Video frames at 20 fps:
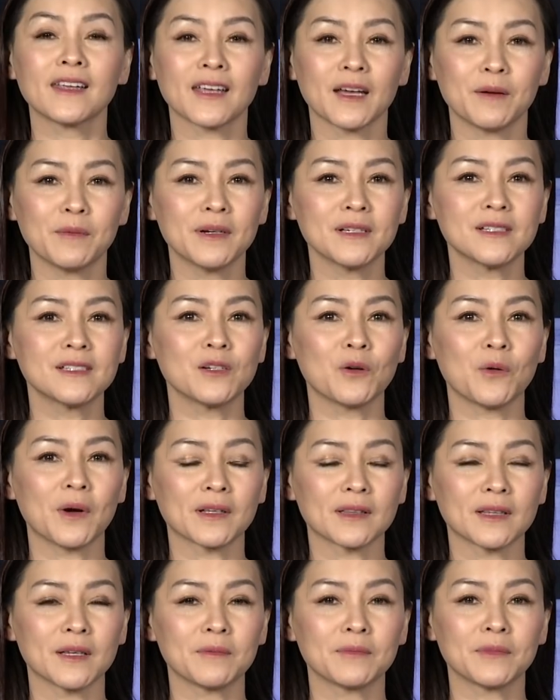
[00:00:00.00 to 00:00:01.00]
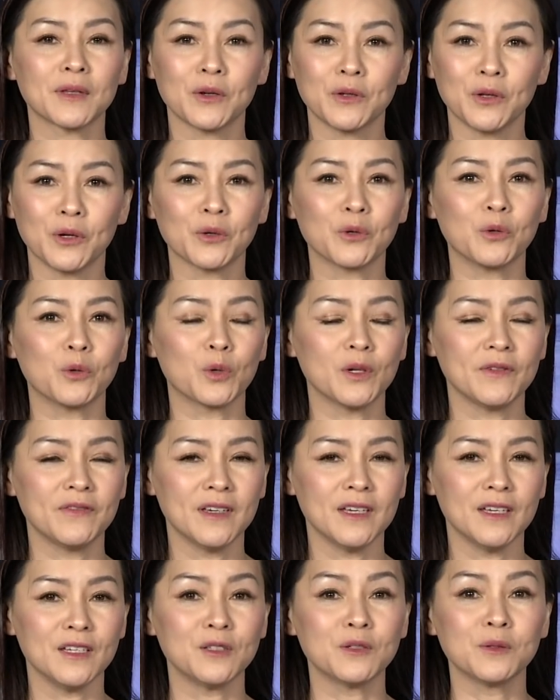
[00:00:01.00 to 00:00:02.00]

Cảm ơn sự quan tâm theo dõi của quý vị.